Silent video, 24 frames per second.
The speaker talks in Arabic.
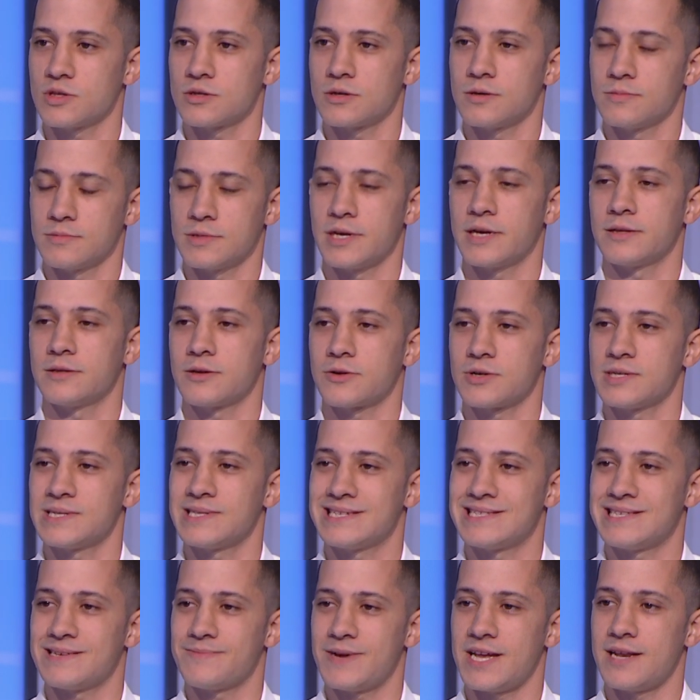يعني رئيس
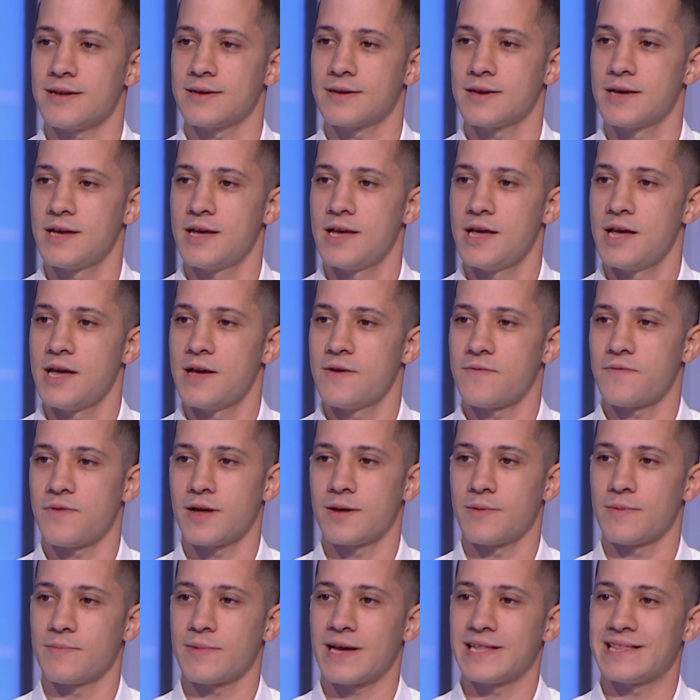نادي الزمالك
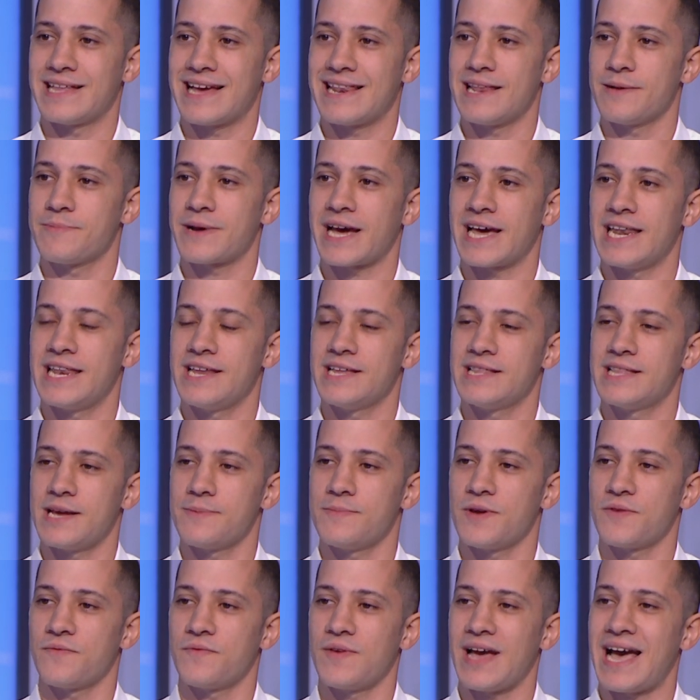صحيح ده اللي بخلي
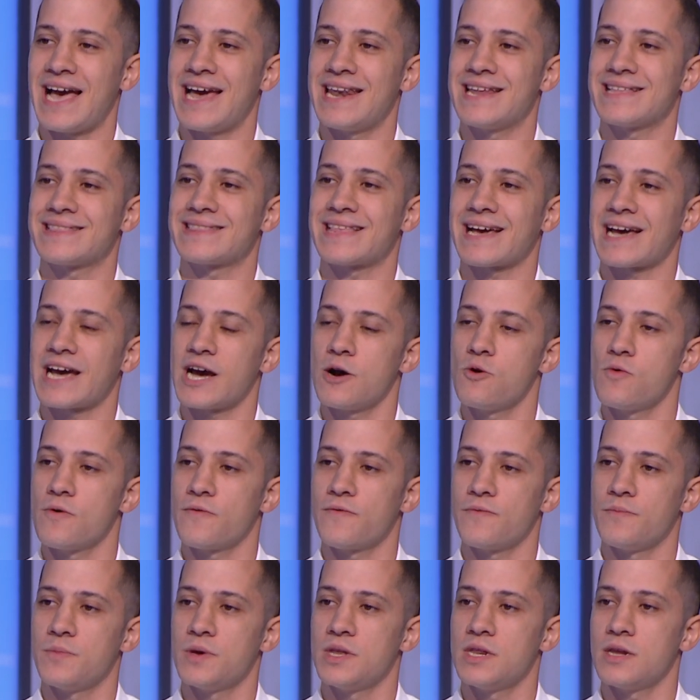دايما في حاله
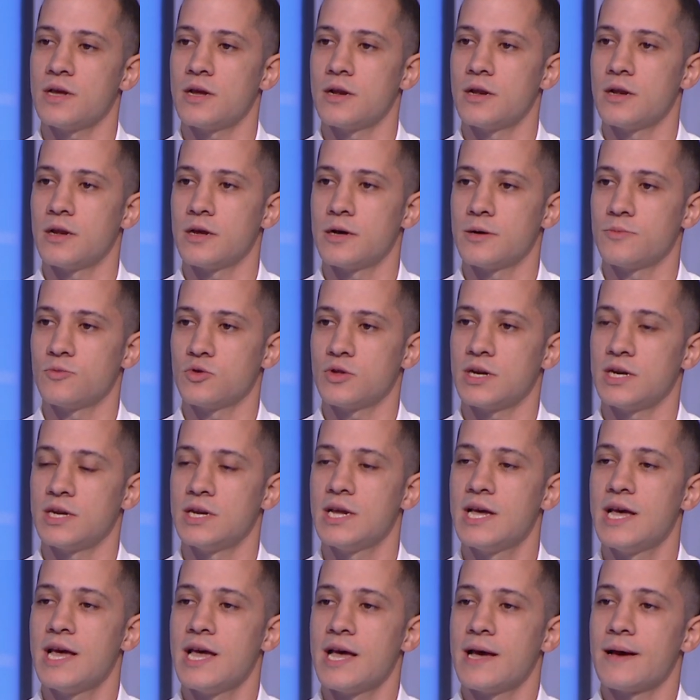تخوف من مم. المديرين
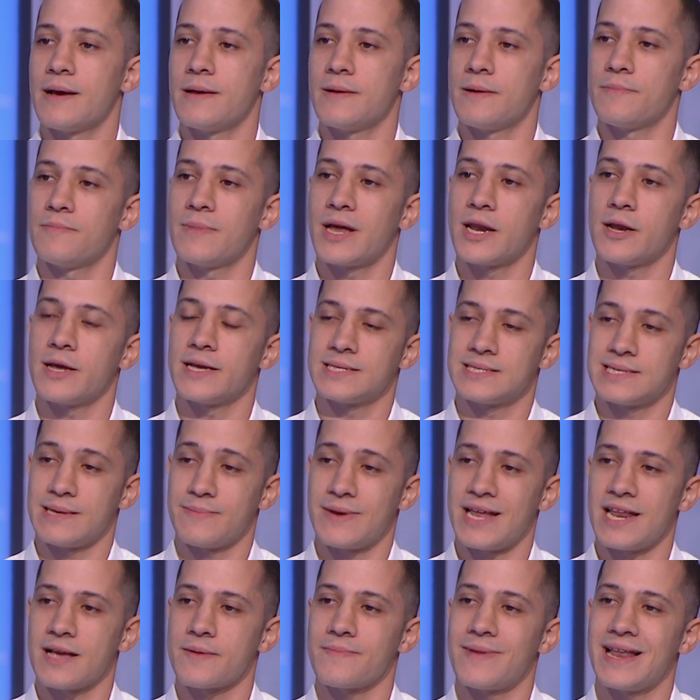
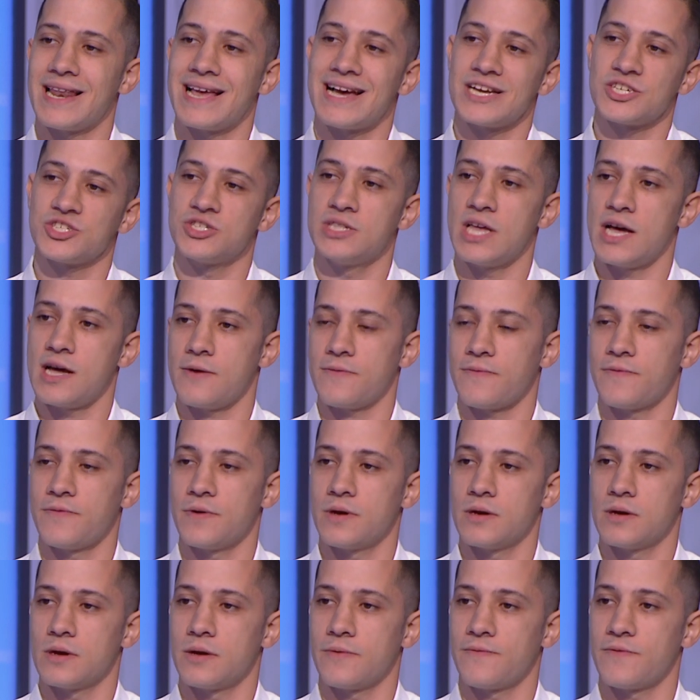الزمالك ما لقاش ده
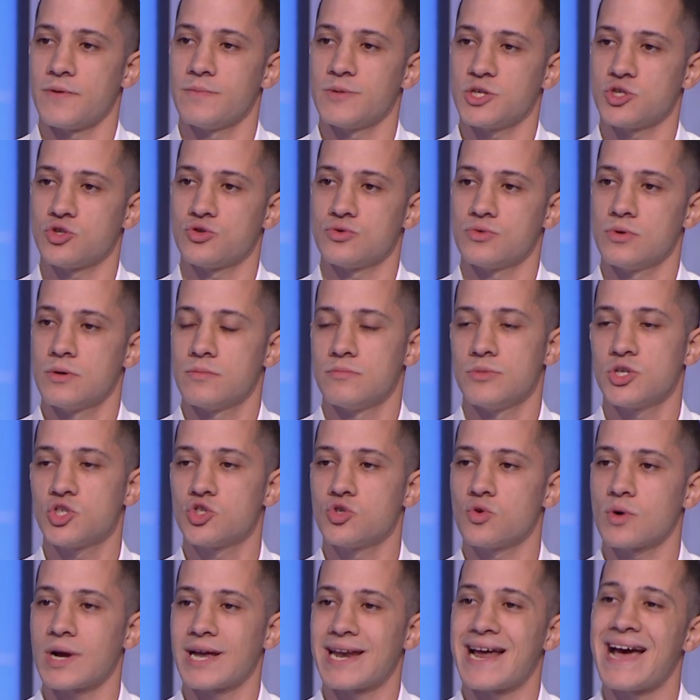في في ميتشو
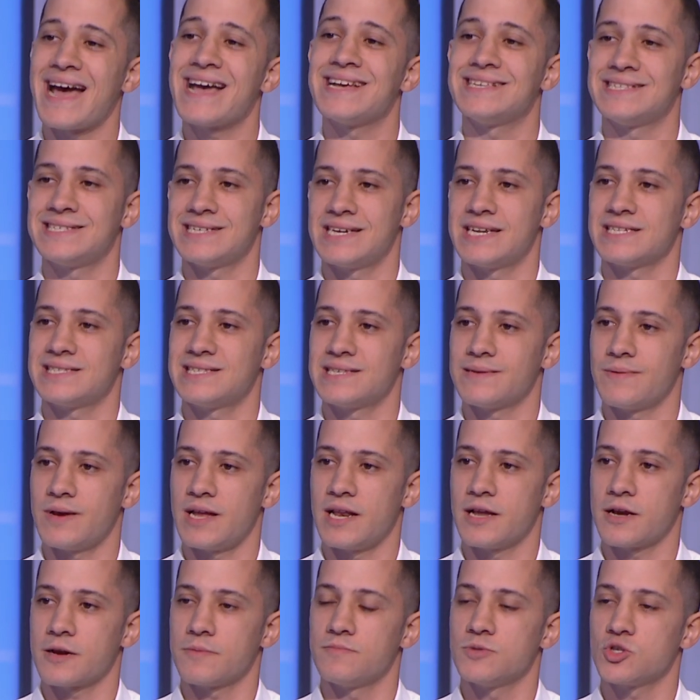ميتشو مم. كان عايز يجي نادي
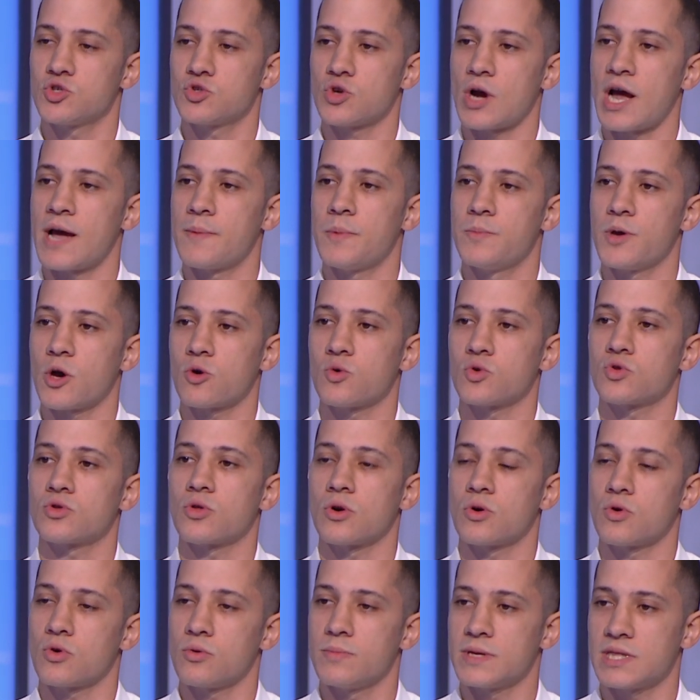الزمالك ميتشو حابب ياخد
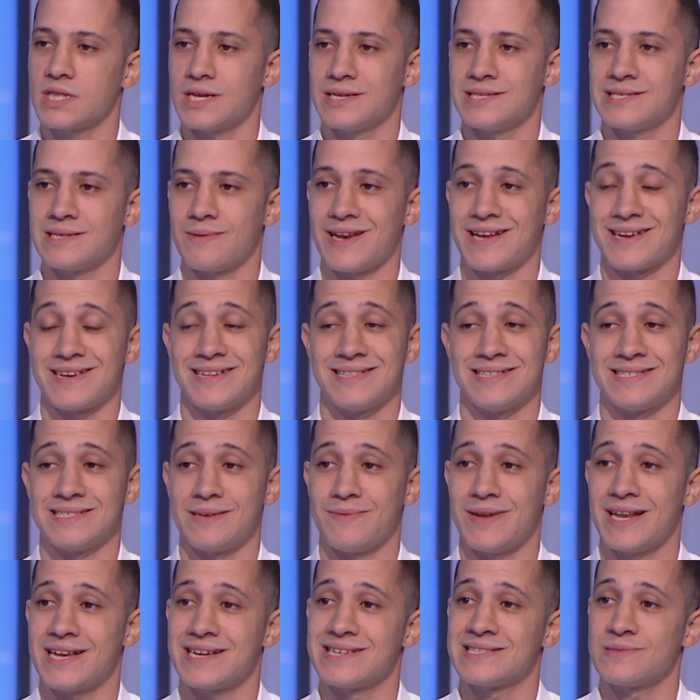تجربه نادي الزمالك نادي
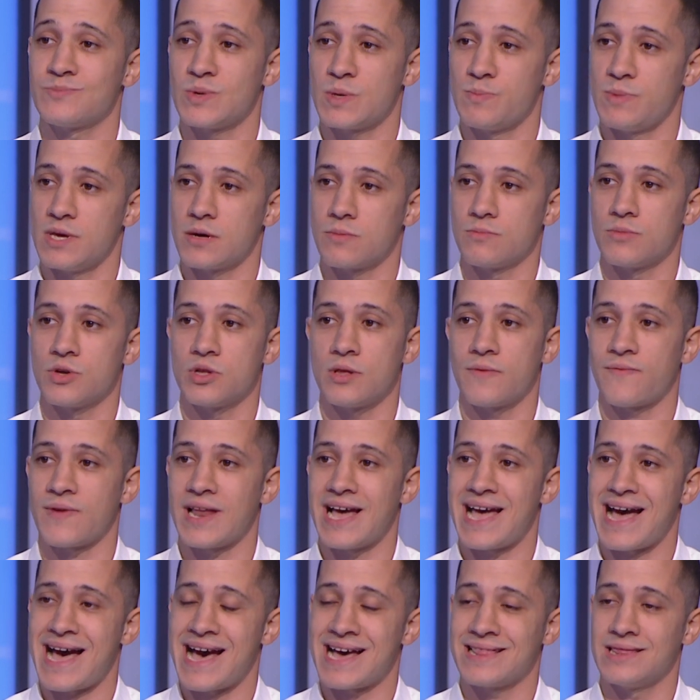الزمالك اسم كبير بيضيف
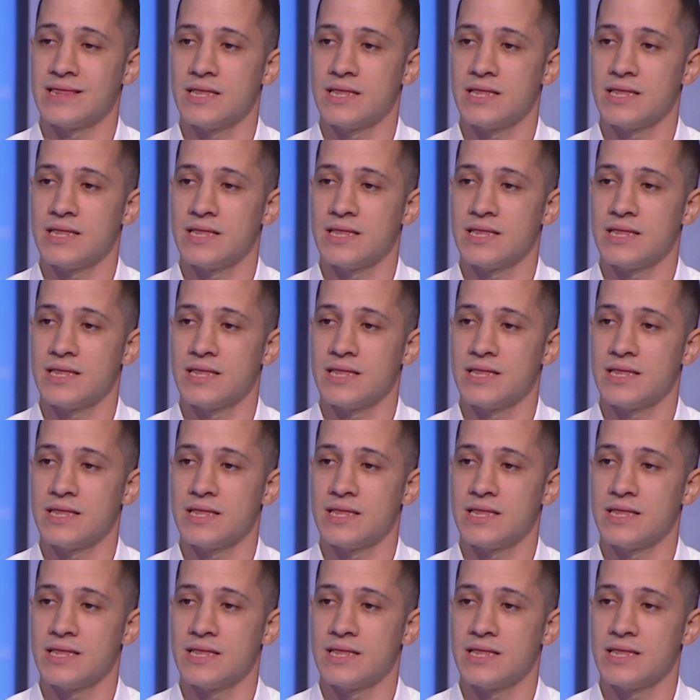لاي حد